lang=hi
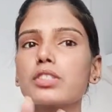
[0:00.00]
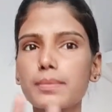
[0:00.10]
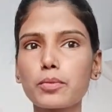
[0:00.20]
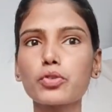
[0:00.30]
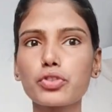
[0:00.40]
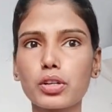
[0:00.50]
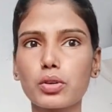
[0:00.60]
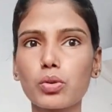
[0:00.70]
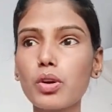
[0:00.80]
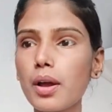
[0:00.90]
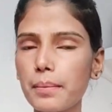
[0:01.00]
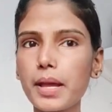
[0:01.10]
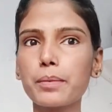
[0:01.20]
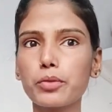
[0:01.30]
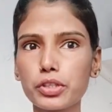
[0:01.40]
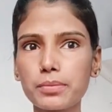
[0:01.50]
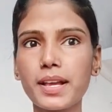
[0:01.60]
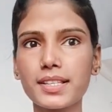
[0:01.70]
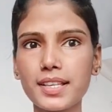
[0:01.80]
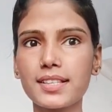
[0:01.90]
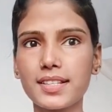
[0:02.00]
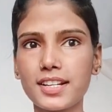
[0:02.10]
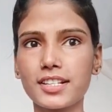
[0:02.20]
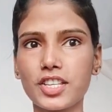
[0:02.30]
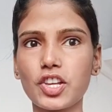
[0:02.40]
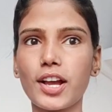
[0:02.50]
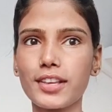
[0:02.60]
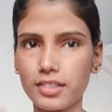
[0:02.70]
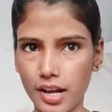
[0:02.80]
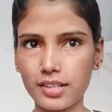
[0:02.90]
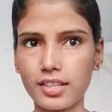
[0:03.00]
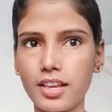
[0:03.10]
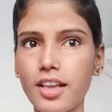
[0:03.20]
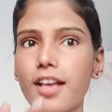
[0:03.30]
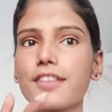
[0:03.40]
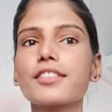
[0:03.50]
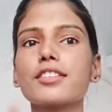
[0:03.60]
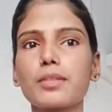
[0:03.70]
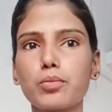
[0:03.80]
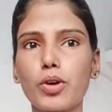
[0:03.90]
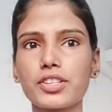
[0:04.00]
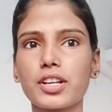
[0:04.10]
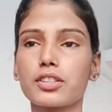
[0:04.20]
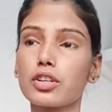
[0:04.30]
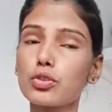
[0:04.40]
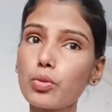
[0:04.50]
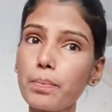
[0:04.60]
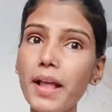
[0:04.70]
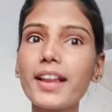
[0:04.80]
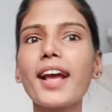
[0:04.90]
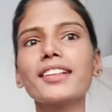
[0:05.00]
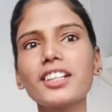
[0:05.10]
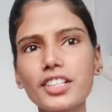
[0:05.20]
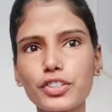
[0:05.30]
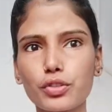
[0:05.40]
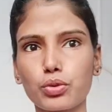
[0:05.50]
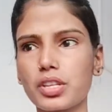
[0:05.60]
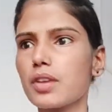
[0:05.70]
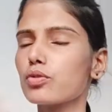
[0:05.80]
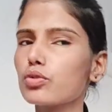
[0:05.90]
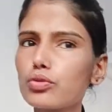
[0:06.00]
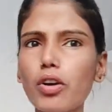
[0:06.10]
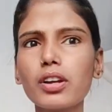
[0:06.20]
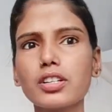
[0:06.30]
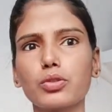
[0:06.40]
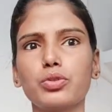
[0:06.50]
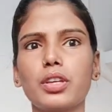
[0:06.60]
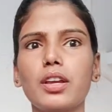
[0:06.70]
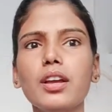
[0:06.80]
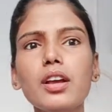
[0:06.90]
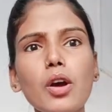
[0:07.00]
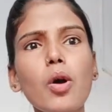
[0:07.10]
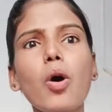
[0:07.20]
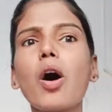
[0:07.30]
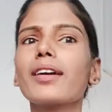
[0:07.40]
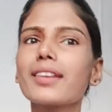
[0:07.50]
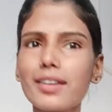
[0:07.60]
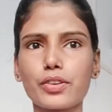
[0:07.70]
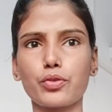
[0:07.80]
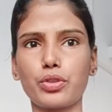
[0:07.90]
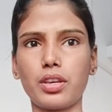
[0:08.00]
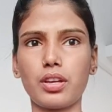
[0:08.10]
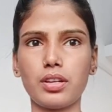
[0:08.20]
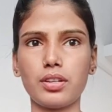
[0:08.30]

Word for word: सपोज करो बिहार पुलिस में ऐसी ऐसी हम्म। लड़कियाँ एक आते हैं ऐसे ऐसे बॉयस आते हैं जो पहले एथलीट होते हैं फुटबॉलर होते हैं हॉकीयर होते हैं